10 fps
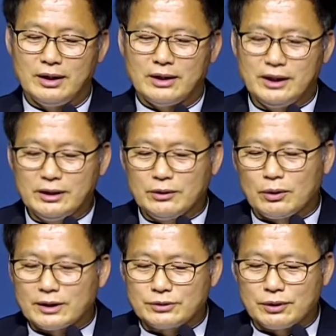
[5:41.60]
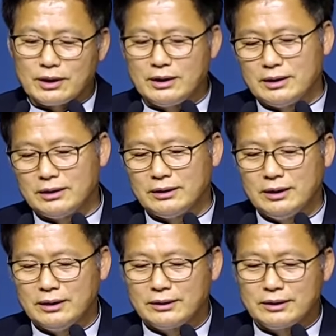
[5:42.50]
이 노래 소리를
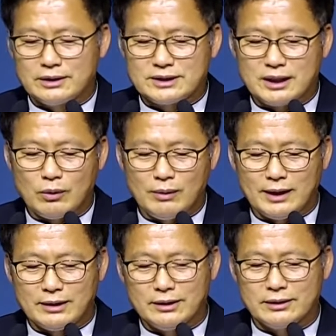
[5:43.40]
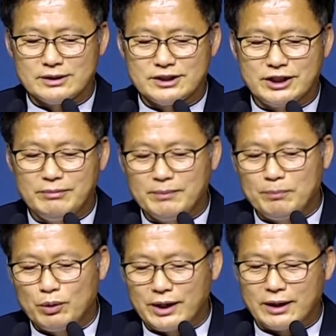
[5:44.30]
들은 사울 왕은 심히
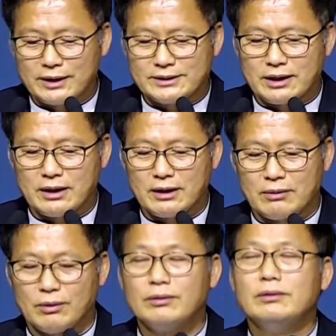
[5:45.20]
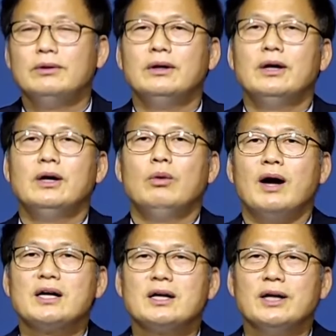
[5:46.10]
불쾌하게 생각하고
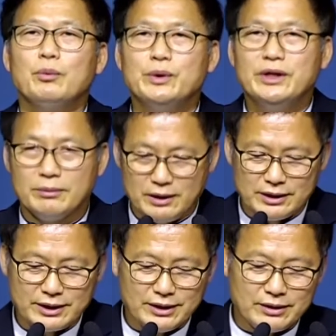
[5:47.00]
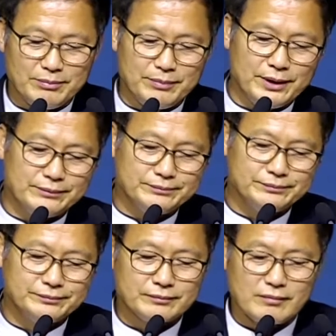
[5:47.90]
왕권의 위협을 느끼는 겁니다.
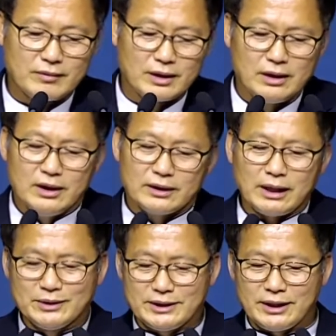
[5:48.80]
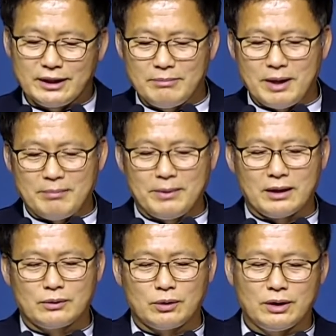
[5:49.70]
다윗에게는
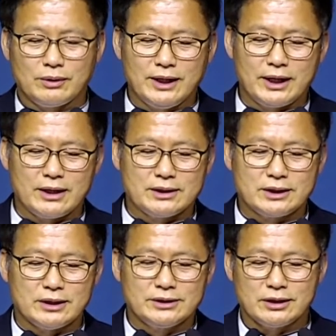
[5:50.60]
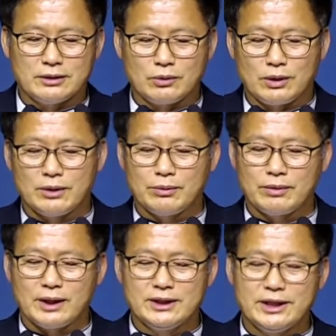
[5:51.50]
만만을 돌리고 내게는 천천을
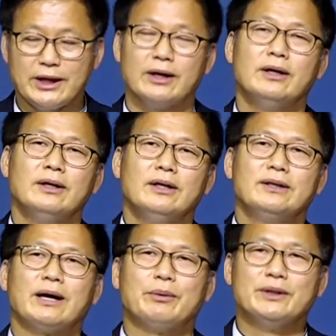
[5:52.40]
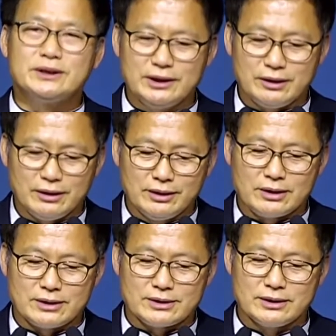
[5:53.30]
돌리는구나. 이제 다윗이 얻을
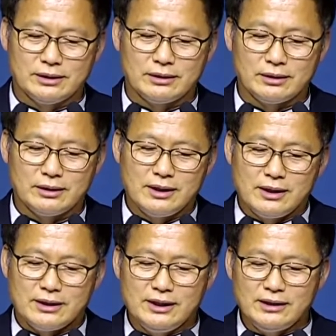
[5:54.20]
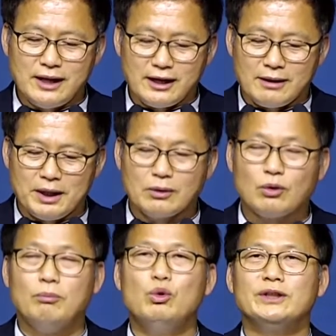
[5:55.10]
것은 이 나라
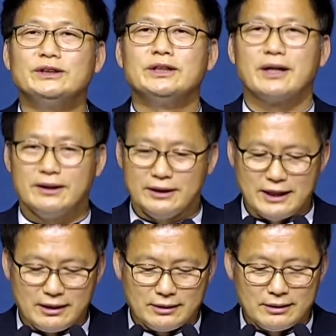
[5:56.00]
말고 무엇이 있겠느냐